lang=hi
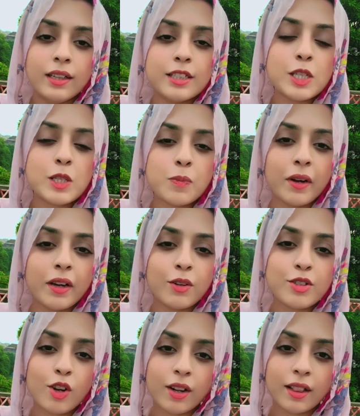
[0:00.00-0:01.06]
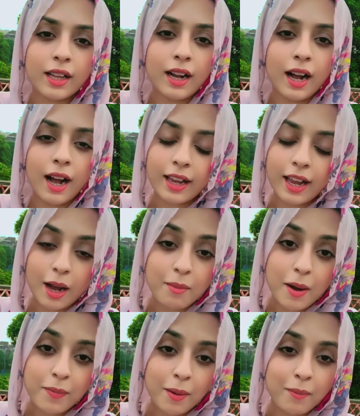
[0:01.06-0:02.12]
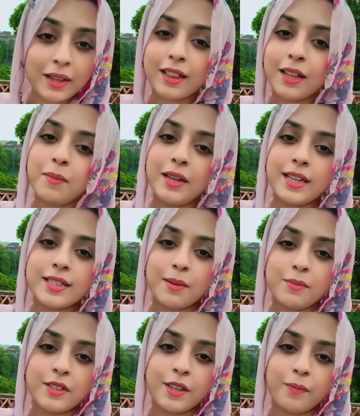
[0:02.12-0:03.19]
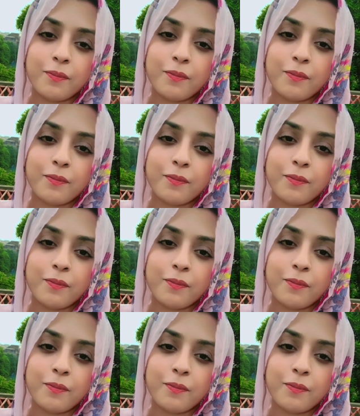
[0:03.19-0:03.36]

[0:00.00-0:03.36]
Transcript: जिस पर उस औरत ने कहा कि हम आपका मतलब नहीं समझे